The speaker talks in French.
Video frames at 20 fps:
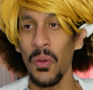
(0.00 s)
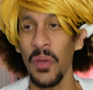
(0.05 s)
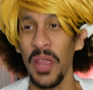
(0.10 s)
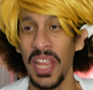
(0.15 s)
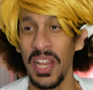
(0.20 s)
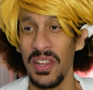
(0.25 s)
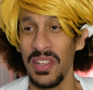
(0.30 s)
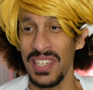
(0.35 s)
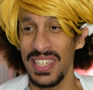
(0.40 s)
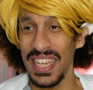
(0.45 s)

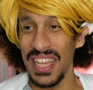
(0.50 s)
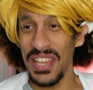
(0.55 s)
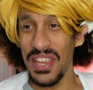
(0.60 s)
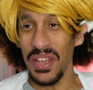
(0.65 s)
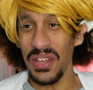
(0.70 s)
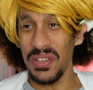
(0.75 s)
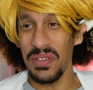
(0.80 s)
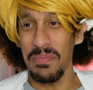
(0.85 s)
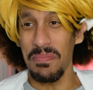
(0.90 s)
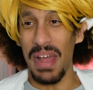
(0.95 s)
Oui, le
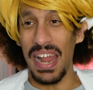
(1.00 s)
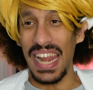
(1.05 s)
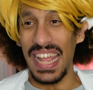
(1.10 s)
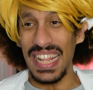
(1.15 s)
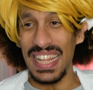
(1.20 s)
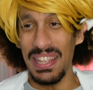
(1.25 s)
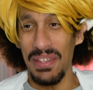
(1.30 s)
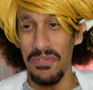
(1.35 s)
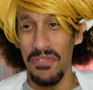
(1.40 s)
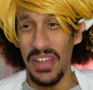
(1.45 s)
Seigneur du Mal a
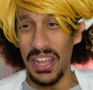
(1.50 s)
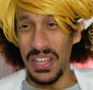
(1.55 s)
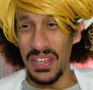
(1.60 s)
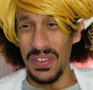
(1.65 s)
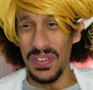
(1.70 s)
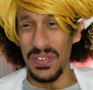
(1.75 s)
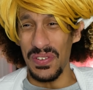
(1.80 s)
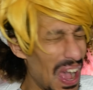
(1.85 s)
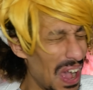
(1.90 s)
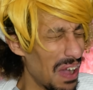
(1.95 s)
été
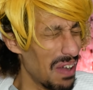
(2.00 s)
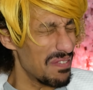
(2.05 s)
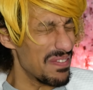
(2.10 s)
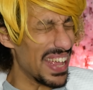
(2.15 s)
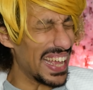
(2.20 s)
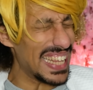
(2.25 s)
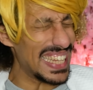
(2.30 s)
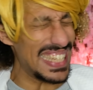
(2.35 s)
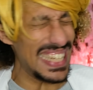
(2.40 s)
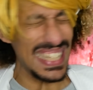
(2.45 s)
vaincu Oh
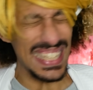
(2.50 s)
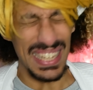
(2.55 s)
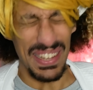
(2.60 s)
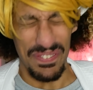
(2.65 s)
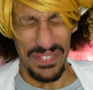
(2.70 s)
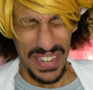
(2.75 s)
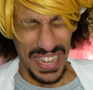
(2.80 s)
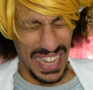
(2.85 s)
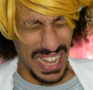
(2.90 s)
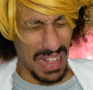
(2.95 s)
merci, ça
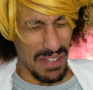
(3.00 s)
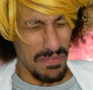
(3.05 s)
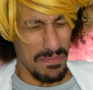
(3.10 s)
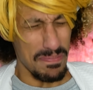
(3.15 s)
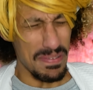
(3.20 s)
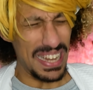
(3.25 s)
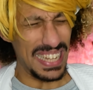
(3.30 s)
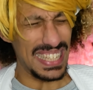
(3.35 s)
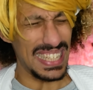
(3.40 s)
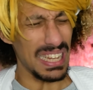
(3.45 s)
fait grave
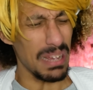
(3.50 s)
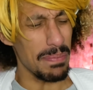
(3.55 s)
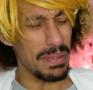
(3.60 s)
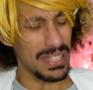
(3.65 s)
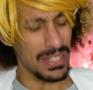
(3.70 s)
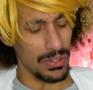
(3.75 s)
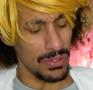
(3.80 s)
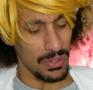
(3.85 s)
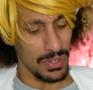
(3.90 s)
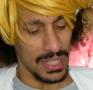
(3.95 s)
plaisir
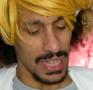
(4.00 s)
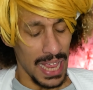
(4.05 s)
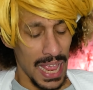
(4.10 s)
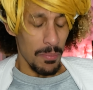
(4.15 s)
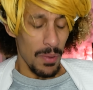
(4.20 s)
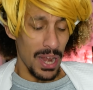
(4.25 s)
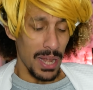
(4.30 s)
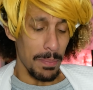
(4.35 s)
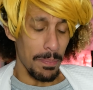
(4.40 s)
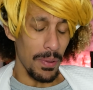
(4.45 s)
parce que tu sais,
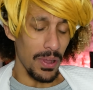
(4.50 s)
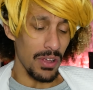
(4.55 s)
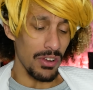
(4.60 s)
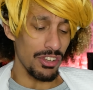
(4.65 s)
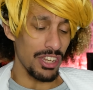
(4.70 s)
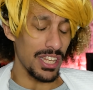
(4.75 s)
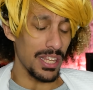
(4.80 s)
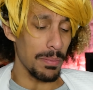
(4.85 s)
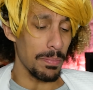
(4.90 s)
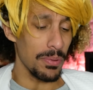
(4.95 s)
moi à l'époque quand
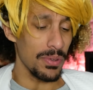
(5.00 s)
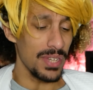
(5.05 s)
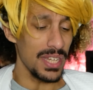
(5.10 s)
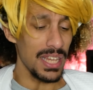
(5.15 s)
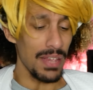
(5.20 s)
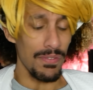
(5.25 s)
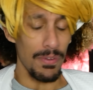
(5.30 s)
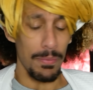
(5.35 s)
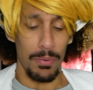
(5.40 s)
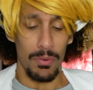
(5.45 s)
j'étais petit,
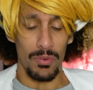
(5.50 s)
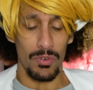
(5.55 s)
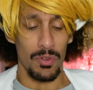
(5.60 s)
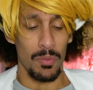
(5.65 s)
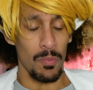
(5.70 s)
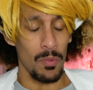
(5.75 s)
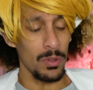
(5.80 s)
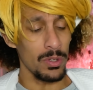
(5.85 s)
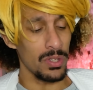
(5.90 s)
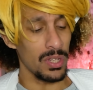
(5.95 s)
il y avait beaucoup de
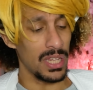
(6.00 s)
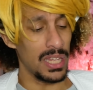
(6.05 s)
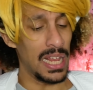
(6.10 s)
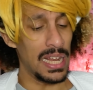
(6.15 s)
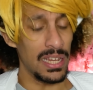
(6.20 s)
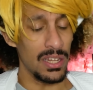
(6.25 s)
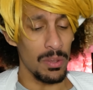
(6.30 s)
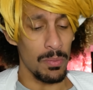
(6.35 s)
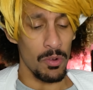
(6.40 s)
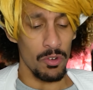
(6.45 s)
monstres qui
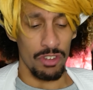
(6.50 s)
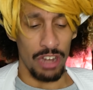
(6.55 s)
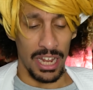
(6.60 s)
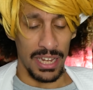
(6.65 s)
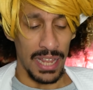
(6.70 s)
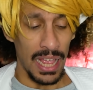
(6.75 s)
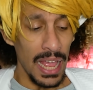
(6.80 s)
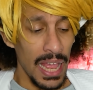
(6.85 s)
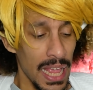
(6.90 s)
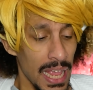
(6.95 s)
allaient dans mon
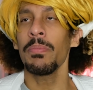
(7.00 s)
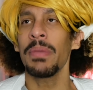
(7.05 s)
jardin.